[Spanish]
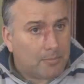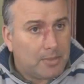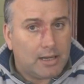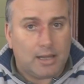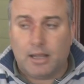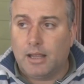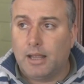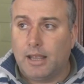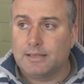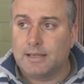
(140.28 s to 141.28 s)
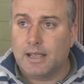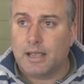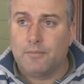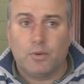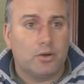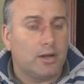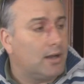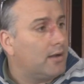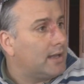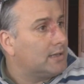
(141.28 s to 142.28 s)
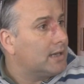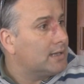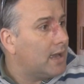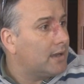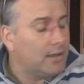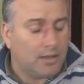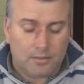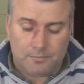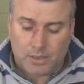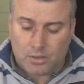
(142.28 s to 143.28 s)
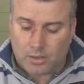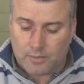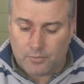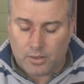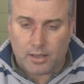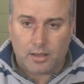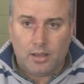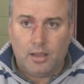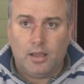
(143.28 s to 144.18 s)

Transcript: también eh, ese día que fueron en el rastrillaje de lo que fue